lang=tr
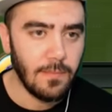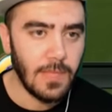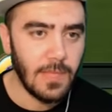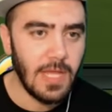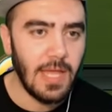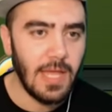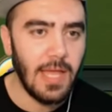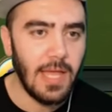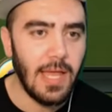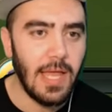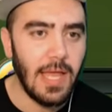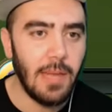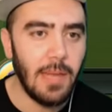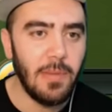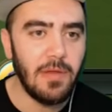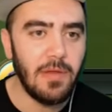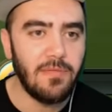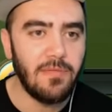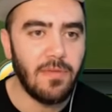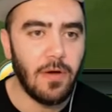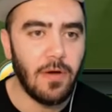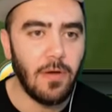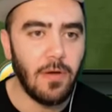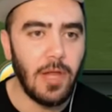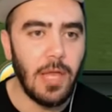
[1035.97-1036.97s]
çekme. hemen
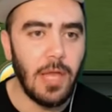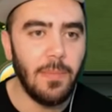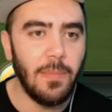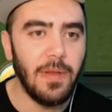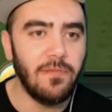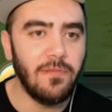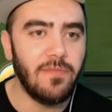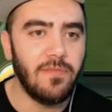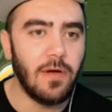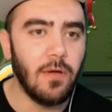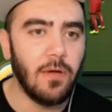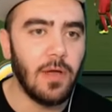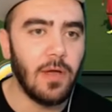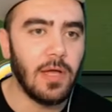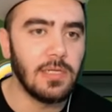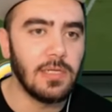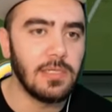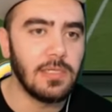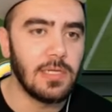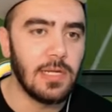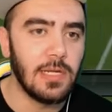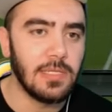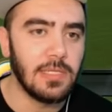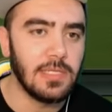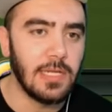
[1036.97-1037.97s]
faul, hemen faul
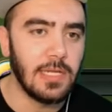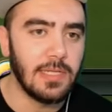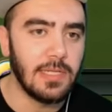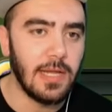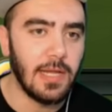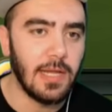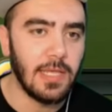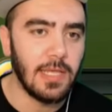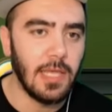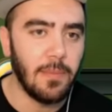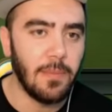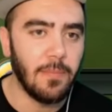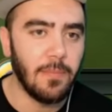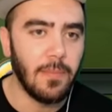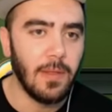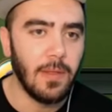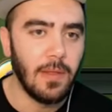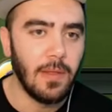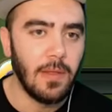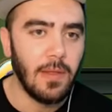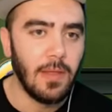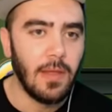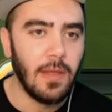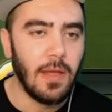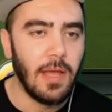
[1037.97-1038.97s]
hazırla zaten hakem.
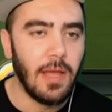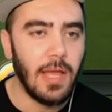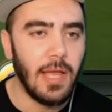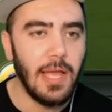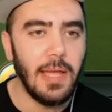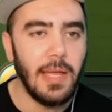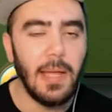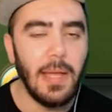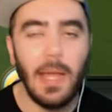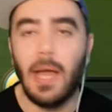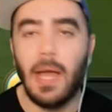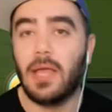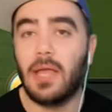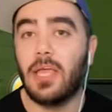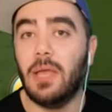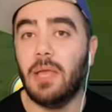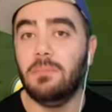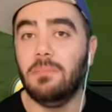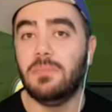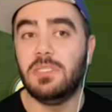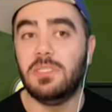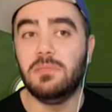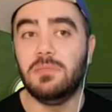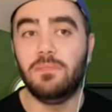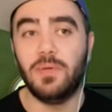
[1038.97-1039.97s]
He
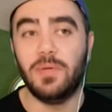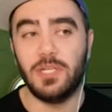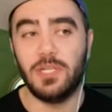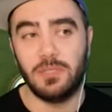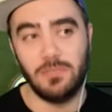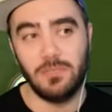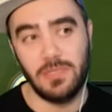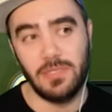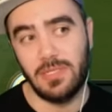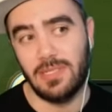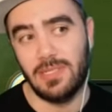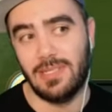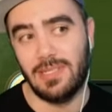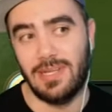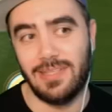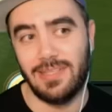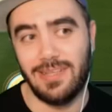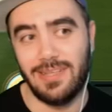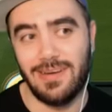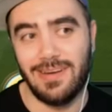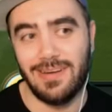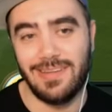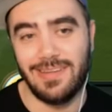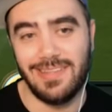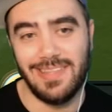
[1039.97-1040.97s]
hakem bizim peşimizde
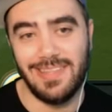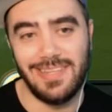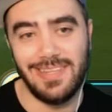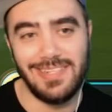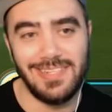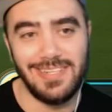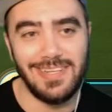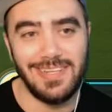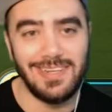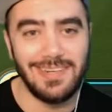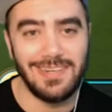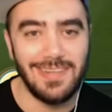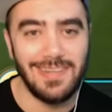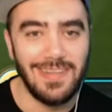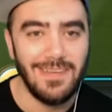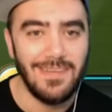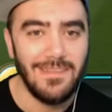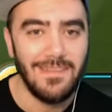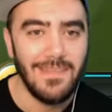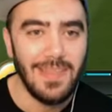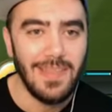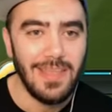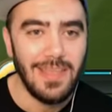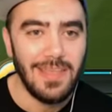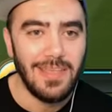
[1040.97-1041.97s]
zaten arkadaşlar.
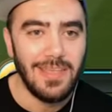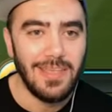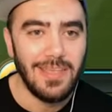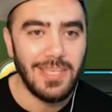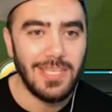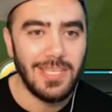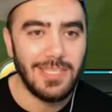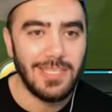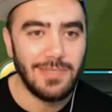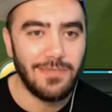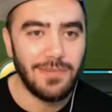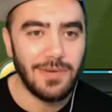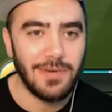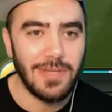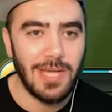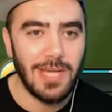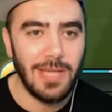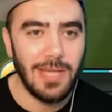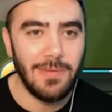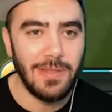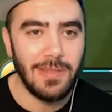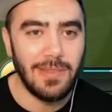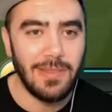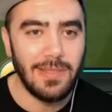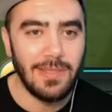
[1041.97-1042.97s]
2-0
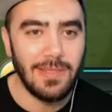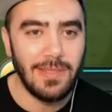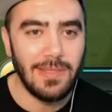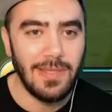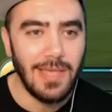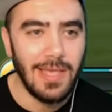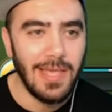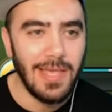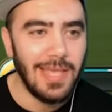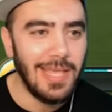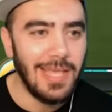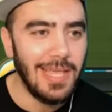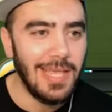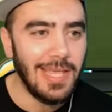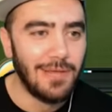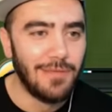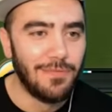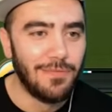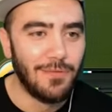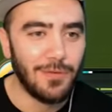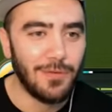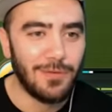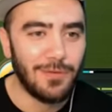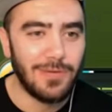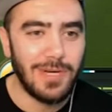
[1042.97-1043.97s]
kaybettik. İlk
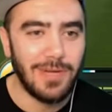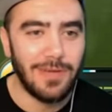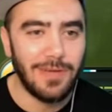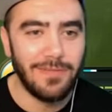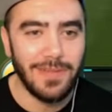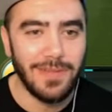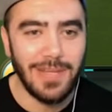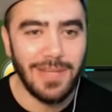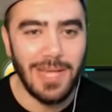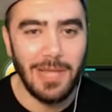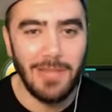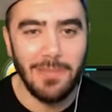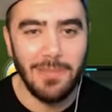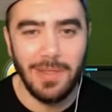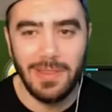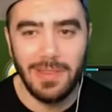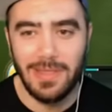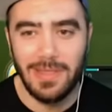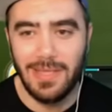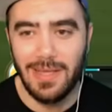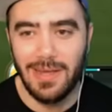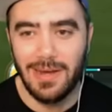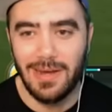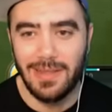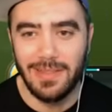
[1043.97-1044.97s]
fotoğrafı
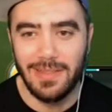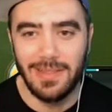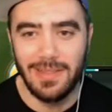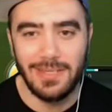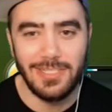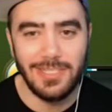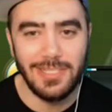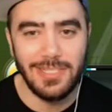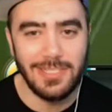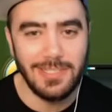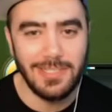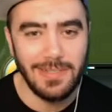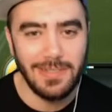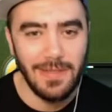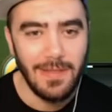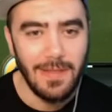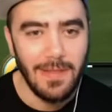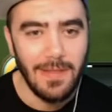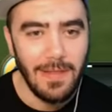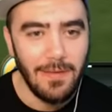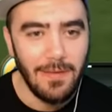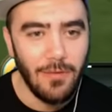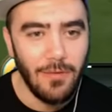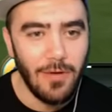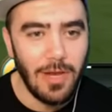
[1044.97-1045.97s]
kaybettik arkadaşlar.
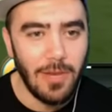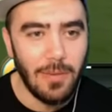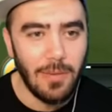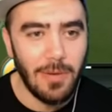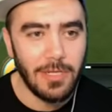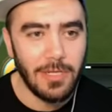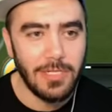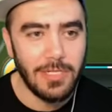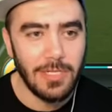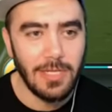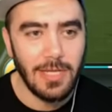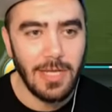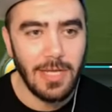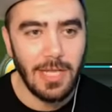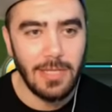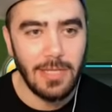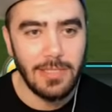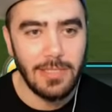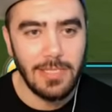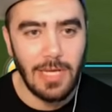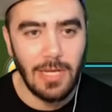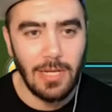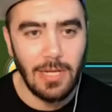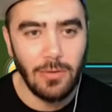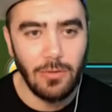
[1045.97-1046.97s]
Böyle başladık hadi
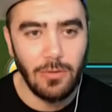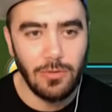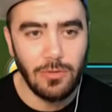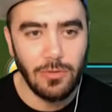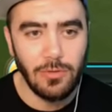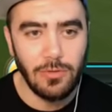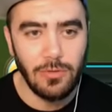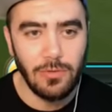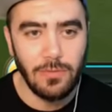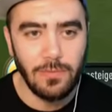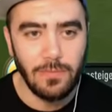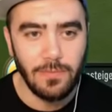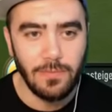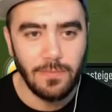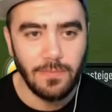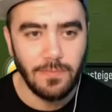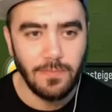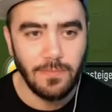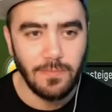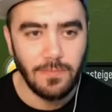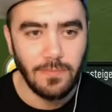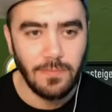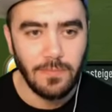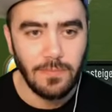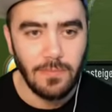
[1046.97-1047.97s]
sağlık olsun.
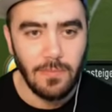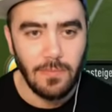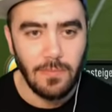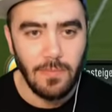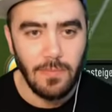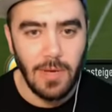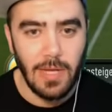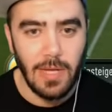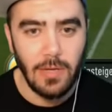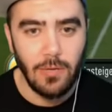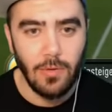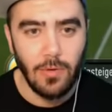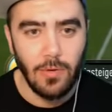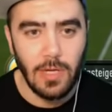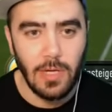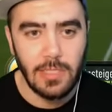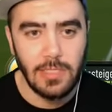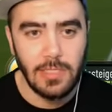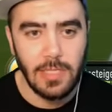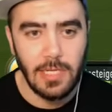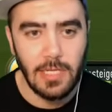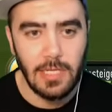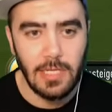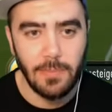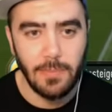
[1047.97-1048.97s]
Bali gol
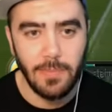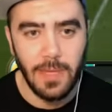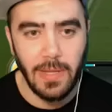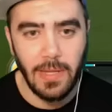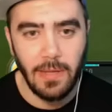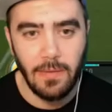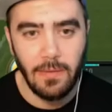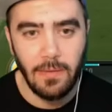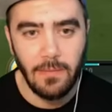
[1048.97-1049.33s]
atsaydık be.